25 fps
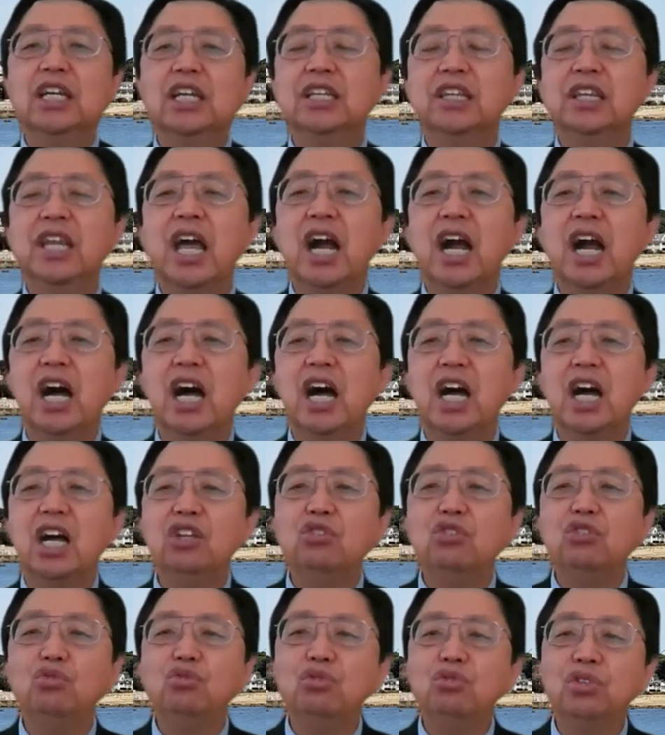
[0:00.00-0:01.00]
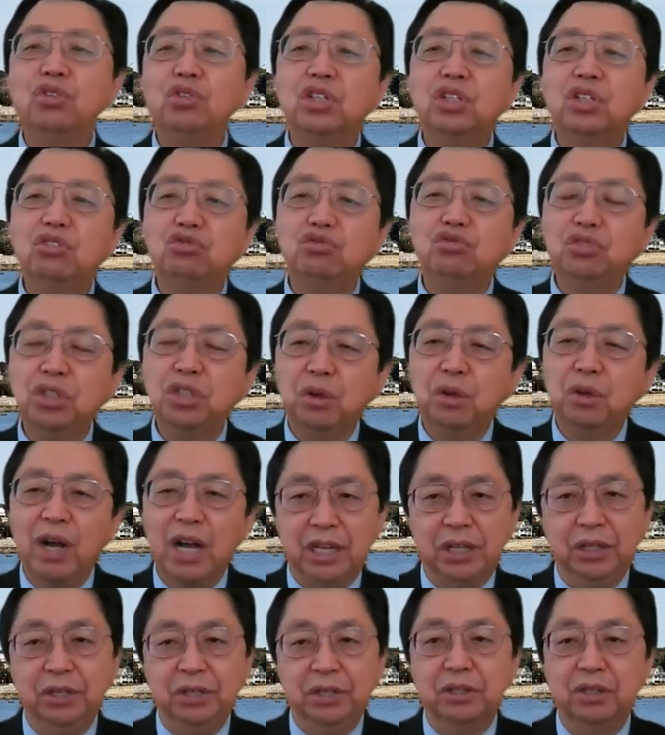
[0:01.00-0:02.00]
내가 누구를
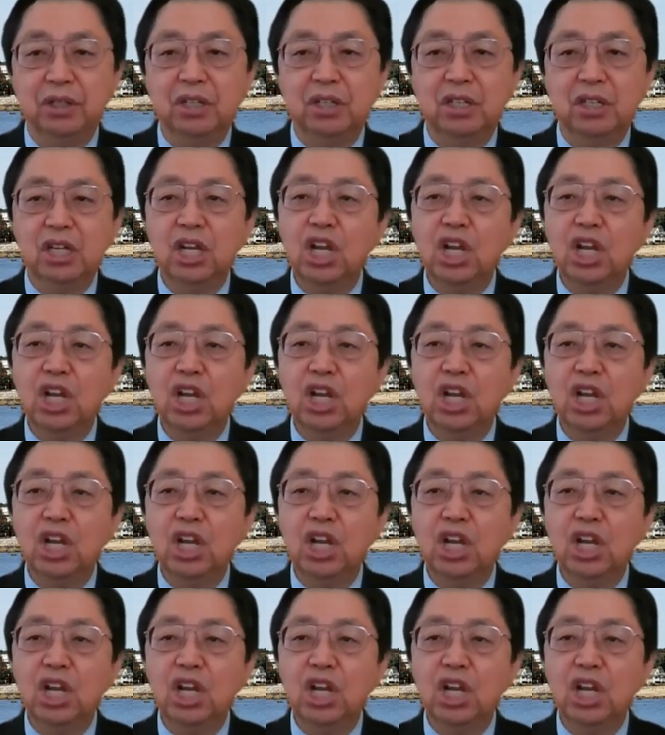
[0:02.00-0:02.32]
두려워하리요